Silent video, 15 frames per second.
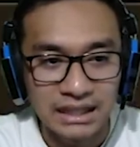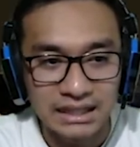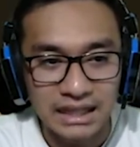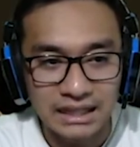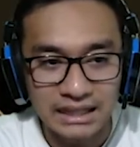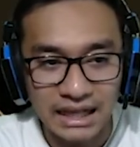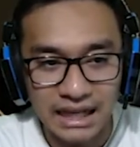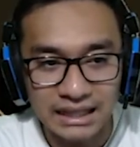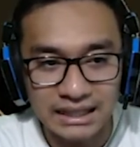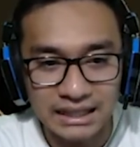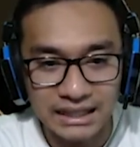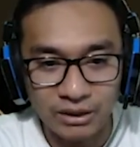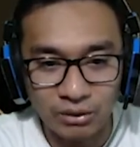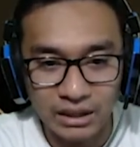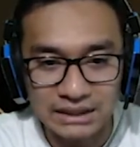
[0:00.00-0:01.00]
dan
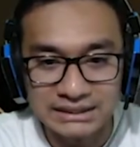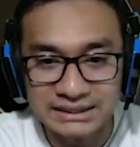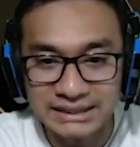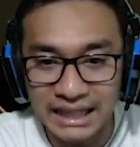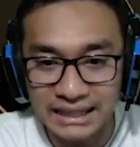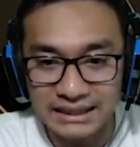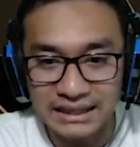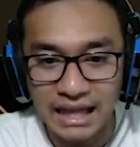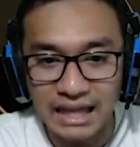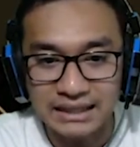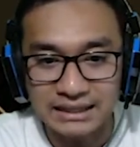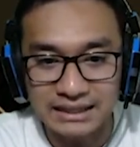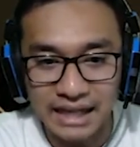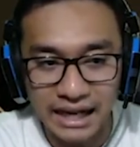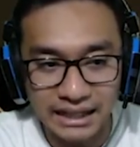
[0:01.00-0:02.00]
diakhiri oleh Jet
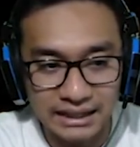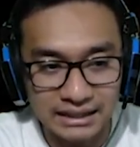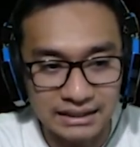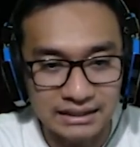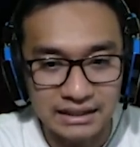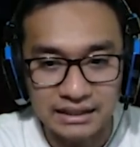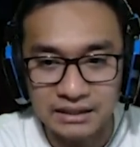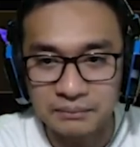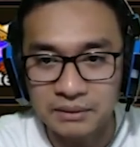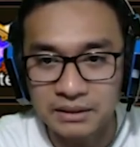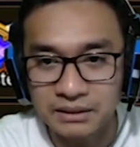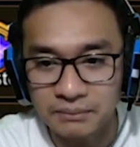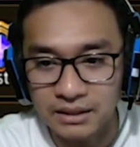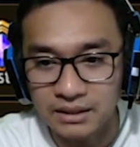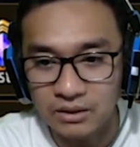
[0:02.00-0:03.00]
Dragon,
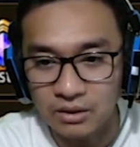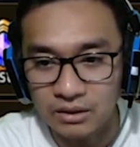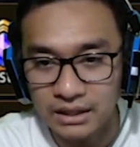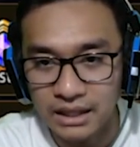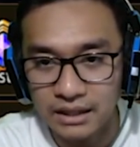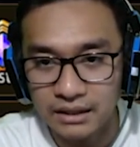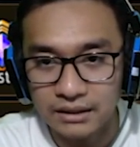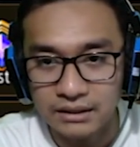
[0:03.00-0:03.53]
teman-teman. Oke. Okay